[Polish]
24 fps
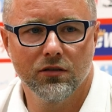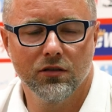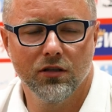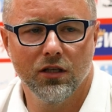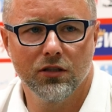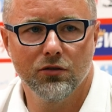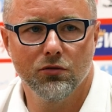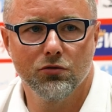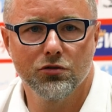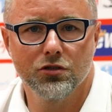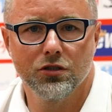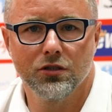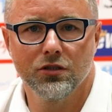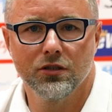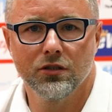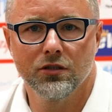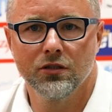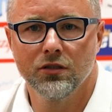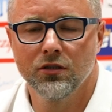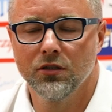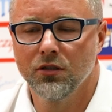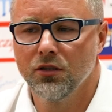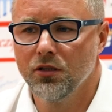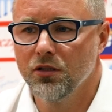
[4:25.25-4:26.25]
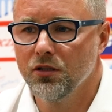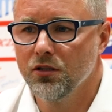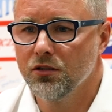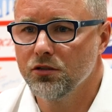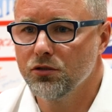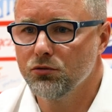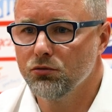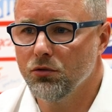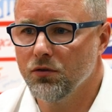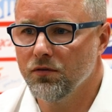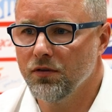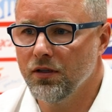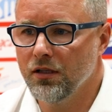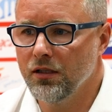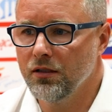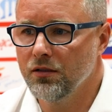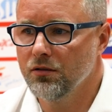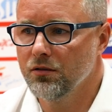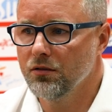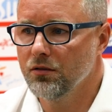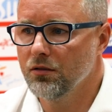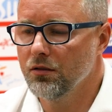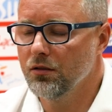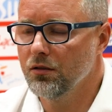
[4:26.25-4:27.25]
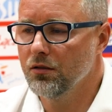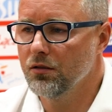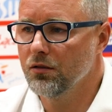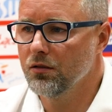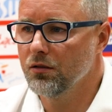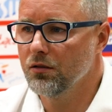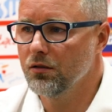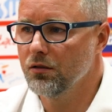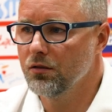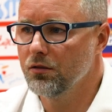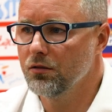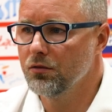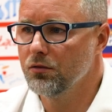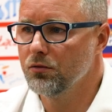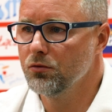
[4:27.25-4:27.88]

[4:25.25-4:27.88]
Dla drużyny słowa e,